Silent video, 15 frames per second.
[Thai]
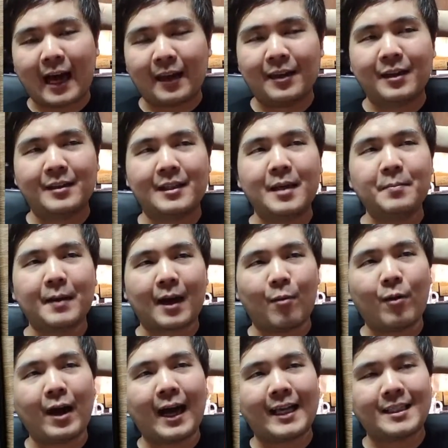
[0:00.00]
คันหนึ่งที่เหมือน
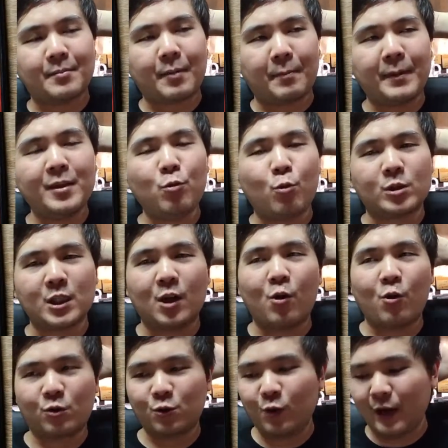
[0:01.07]
กับว่าอาจจะแบบไม่ถูกโฉ
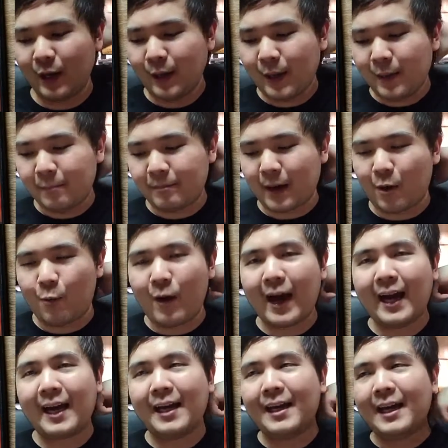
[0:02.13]
ลกด้วยปรากฏ
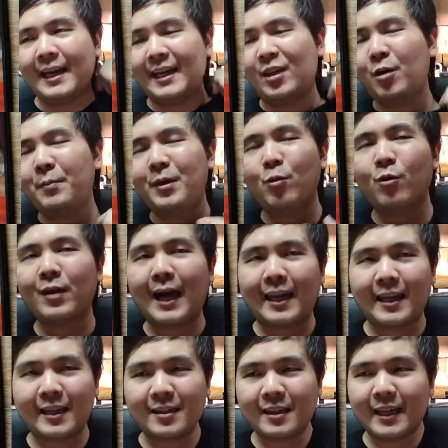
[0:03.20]
ว่าอีรถบรรทุก
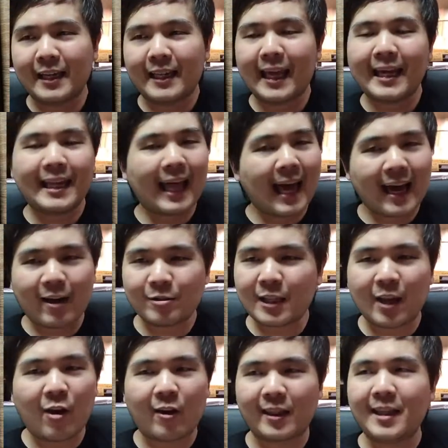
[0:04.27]
คันนั้นก็เลยไล่ล่าเขา
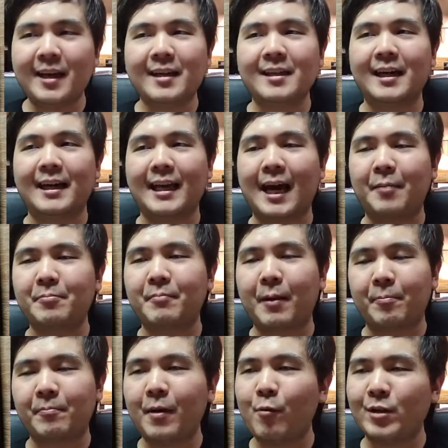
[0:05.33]
ตลอดเรื่องเลยนะครับ
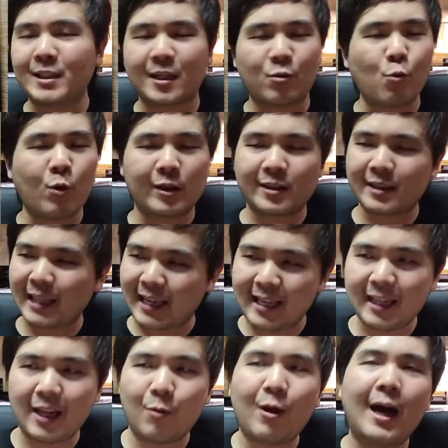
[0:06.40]
แบบไม่ว่าจะกวน
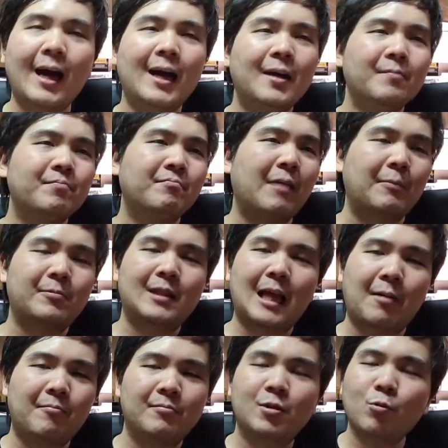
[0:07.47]
ตีนหรือว่าแบบ
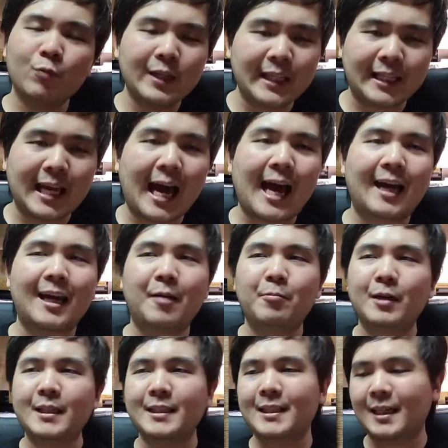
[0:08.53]
ทำทุกวิถีทาง
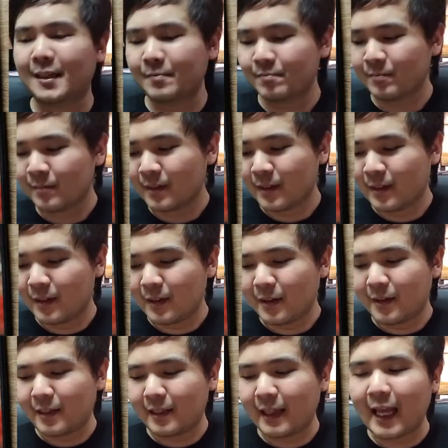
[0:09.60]
นะเพื่อที่จะ
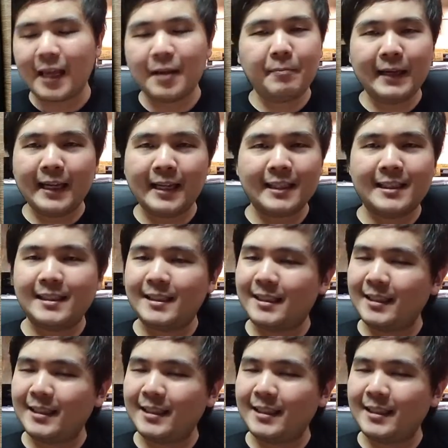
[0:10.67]
ไล่บี้